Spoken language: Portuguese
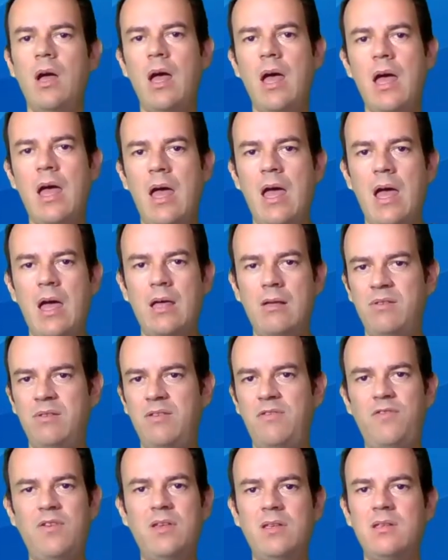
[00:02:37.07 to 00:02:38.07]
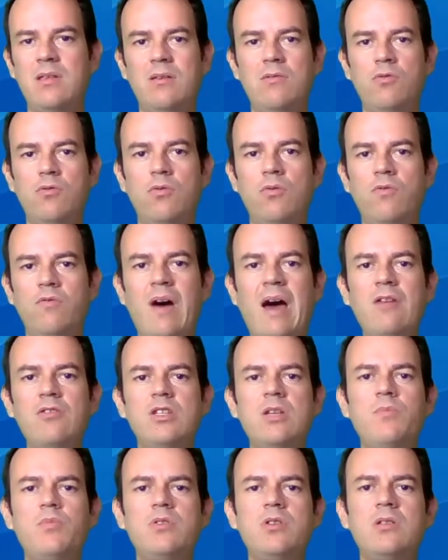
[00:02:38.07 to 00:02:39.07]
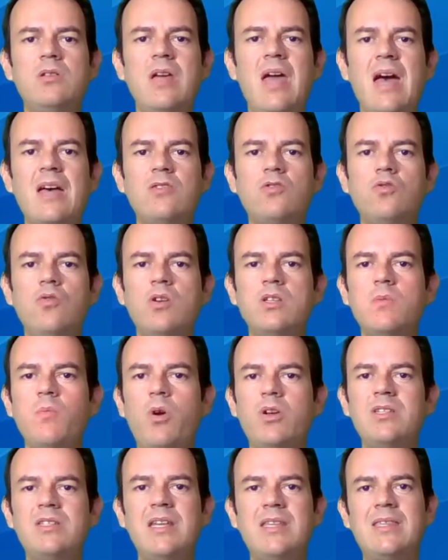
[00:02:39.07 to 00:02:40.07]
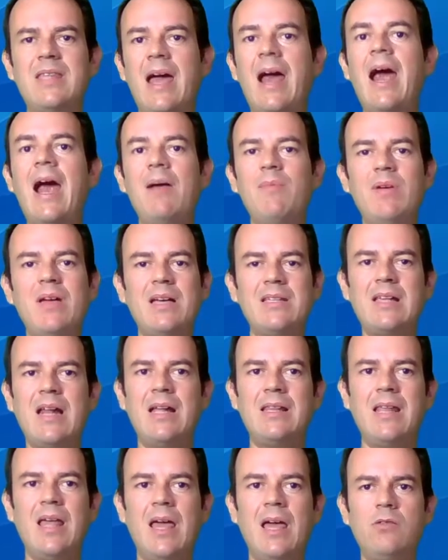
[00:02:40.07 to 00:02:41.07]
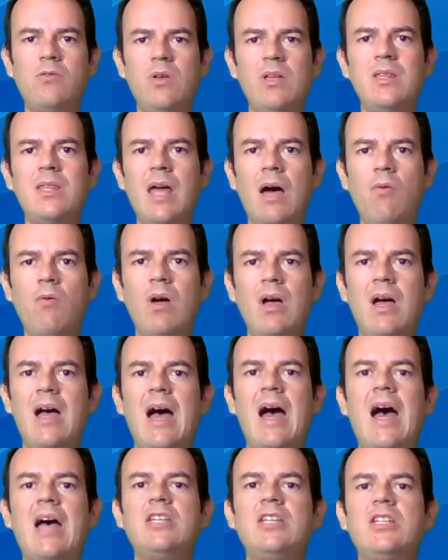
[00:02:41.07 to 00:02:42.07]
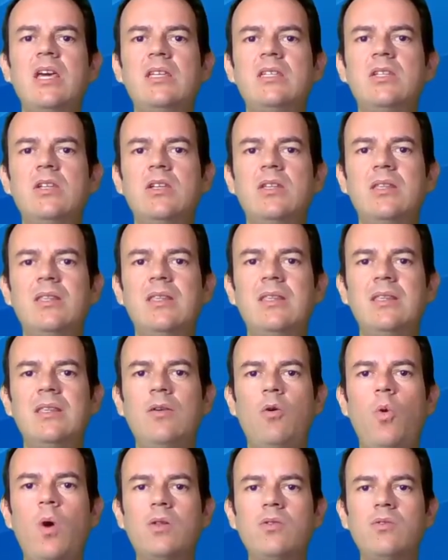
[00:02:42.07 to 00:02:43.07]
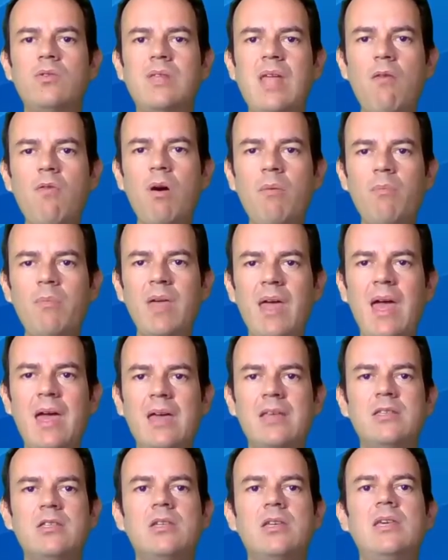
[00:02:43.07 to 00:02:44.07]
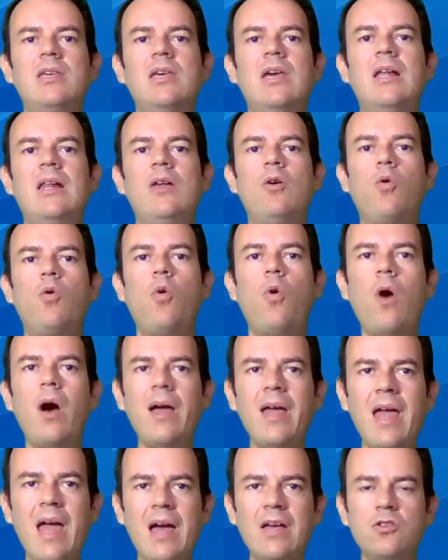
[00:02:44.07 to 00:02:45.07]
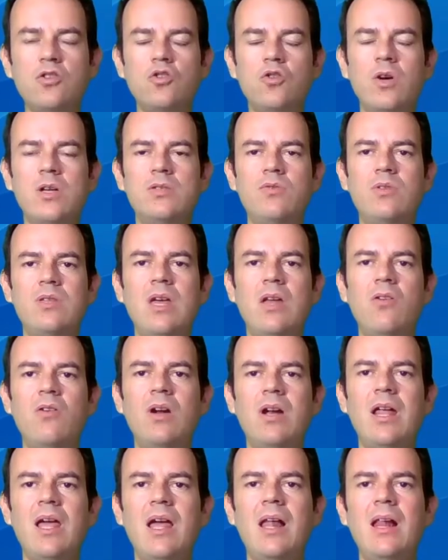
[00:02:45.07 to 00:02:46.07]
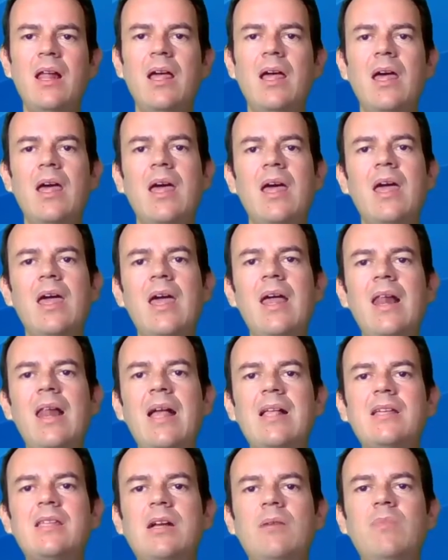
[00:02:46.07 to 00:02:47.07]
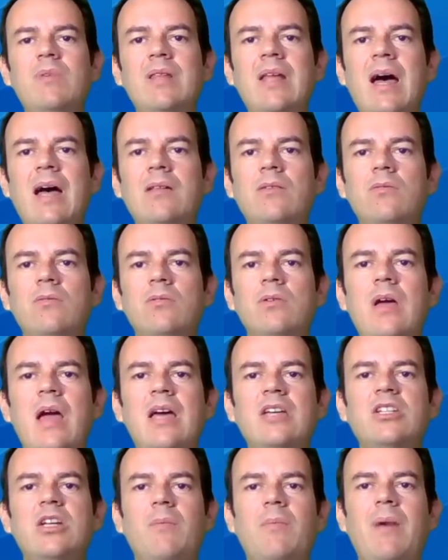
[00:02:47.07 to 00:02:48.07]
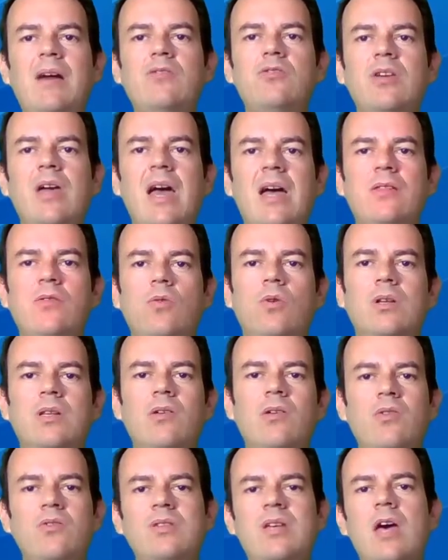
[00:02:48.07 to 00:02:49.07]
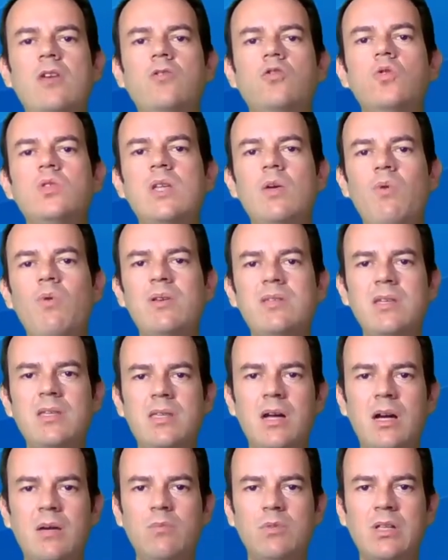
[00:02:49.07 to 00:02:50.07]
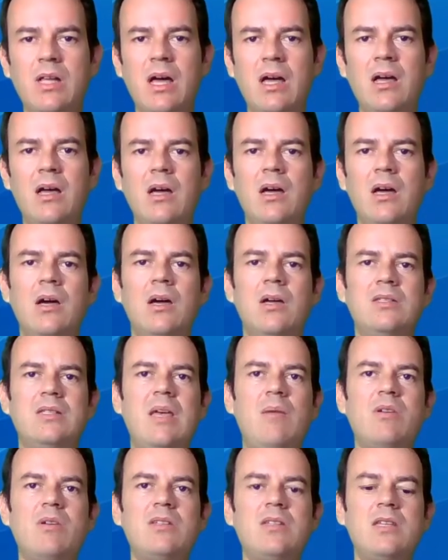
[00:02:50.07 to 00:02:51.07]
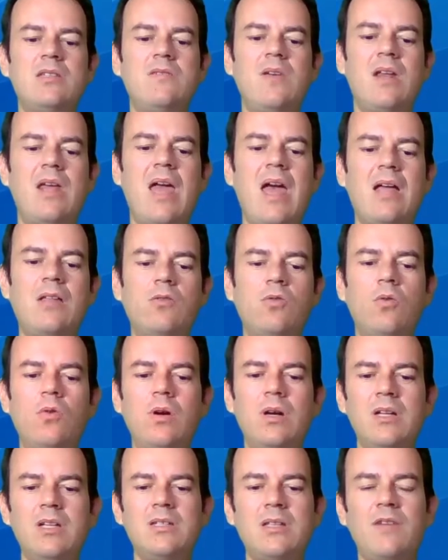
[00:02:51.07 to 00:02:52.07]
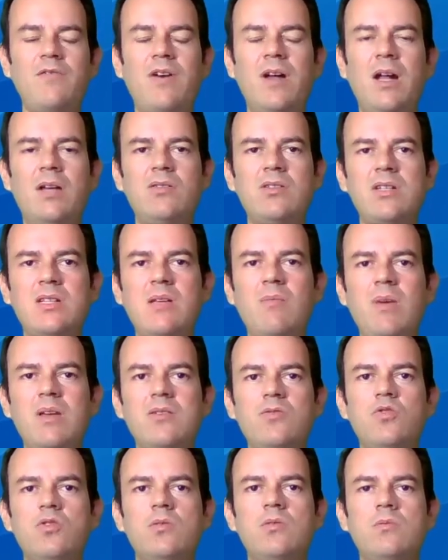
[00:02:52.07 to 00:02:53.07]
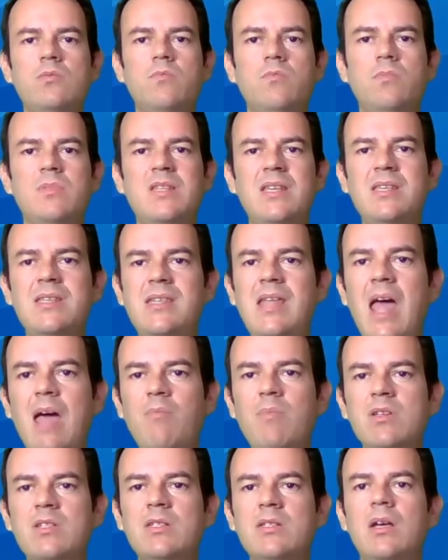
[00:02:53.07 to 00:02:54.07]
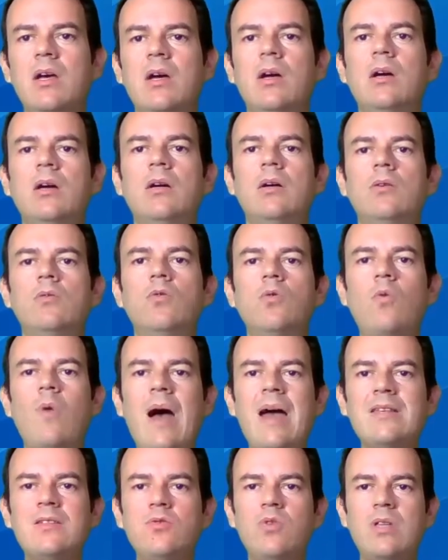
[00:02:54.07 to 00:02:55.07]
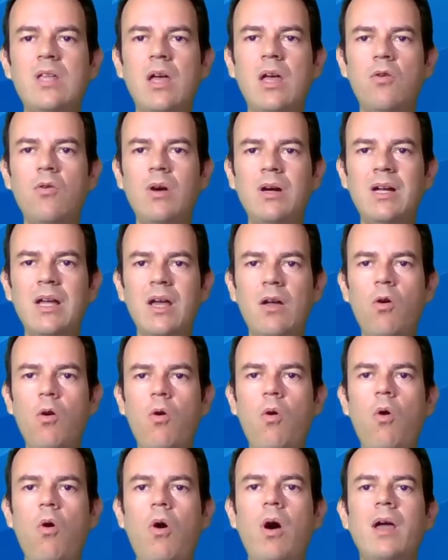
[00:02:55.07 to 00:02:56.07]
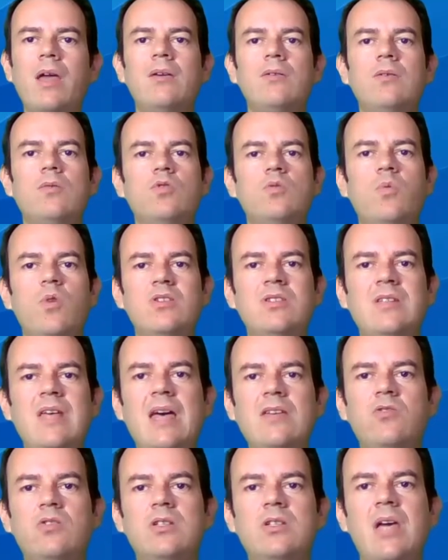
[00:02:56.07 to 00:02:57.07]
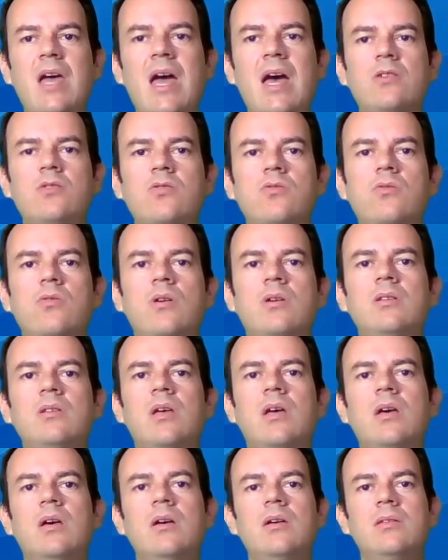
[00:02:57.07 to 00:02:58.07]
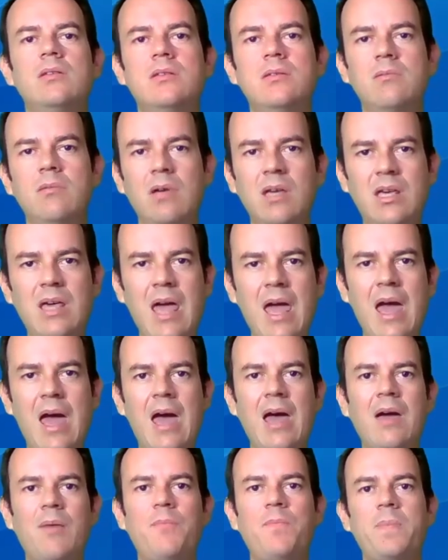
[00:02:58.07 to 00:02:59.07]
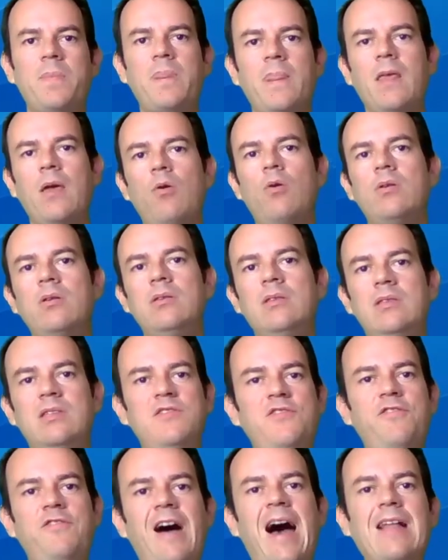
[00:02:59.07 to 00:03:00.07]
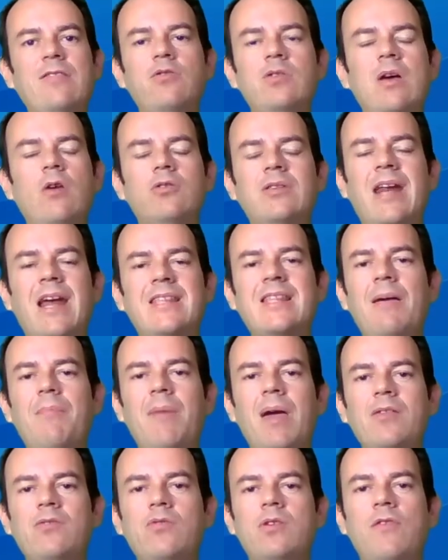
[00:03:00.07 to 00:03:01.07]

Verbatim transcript: é, enfim, vários tipos de reações, podem ser térmicas lá dentro. Então, a gente, quando tem um ambiente que ele ocorre reações no interior dele, ele é determinado, é chamado de reator. Então, não se assustem com esse termo, tá? Sempre que vocês verem reator, a gente está falando exatamente dos sistemas no quais no interior dele ocorrem os processos de reações, que é, de fato, né, o tratamento de